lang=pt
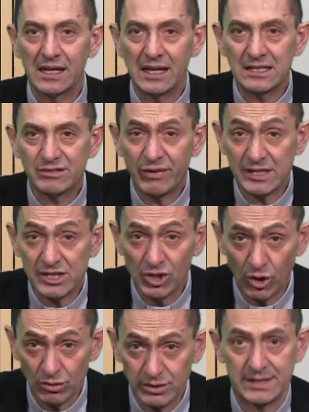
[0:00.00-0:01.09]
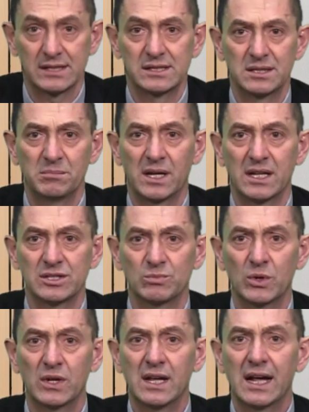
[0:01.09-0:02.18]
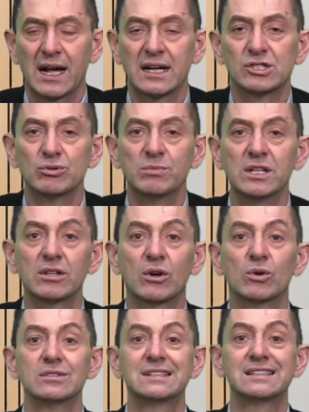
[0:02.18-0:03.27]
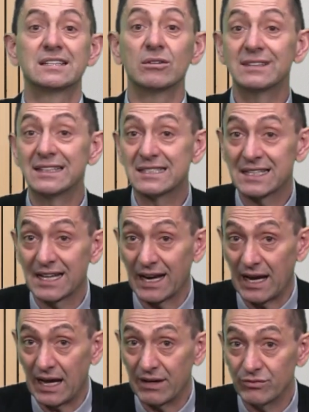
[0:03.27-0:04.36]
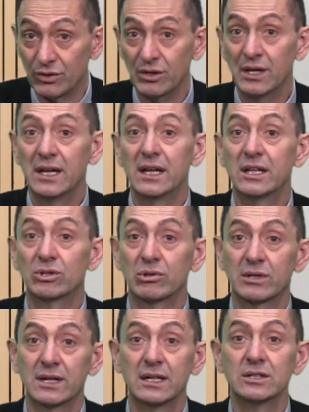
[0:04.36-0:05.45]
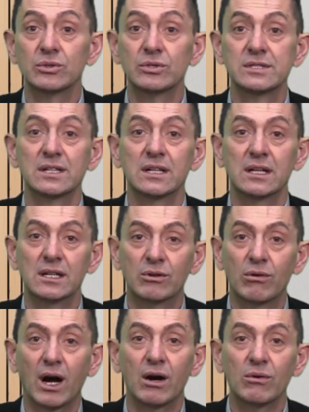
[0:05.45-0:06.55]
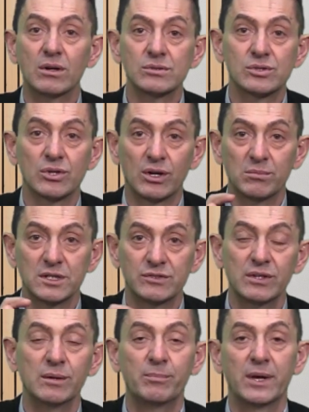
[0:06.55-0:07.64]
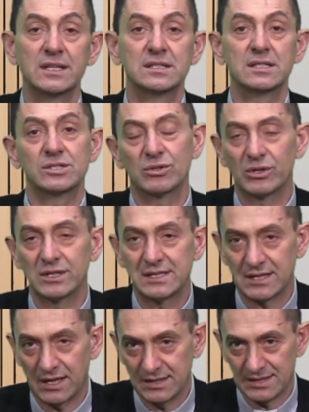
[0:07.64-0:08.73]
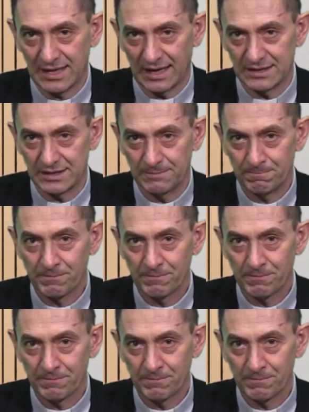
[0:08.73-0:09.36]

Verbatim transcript: esvaziou-se a si mesmo, assumindo a condição de escravo e tornando-se igual aos homens. Filipenses 2, 6, 7.